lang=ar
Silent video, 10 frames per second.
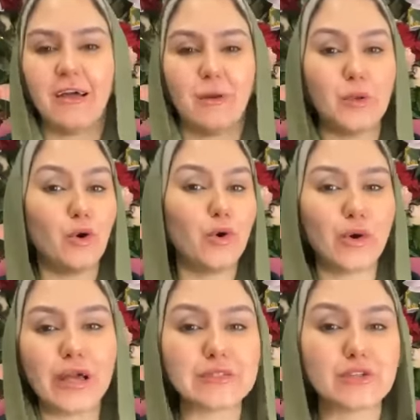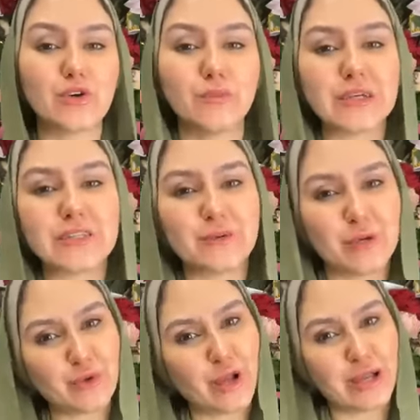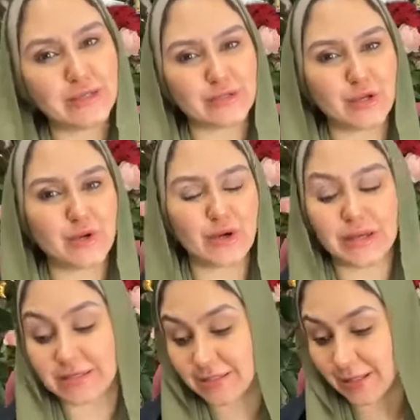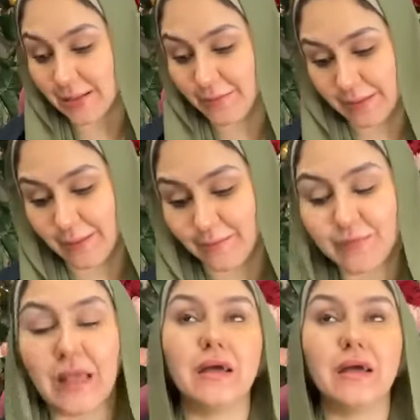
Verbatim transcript: اعملوا هواياتكم بس ابعدوا عن الطاقه السلبيه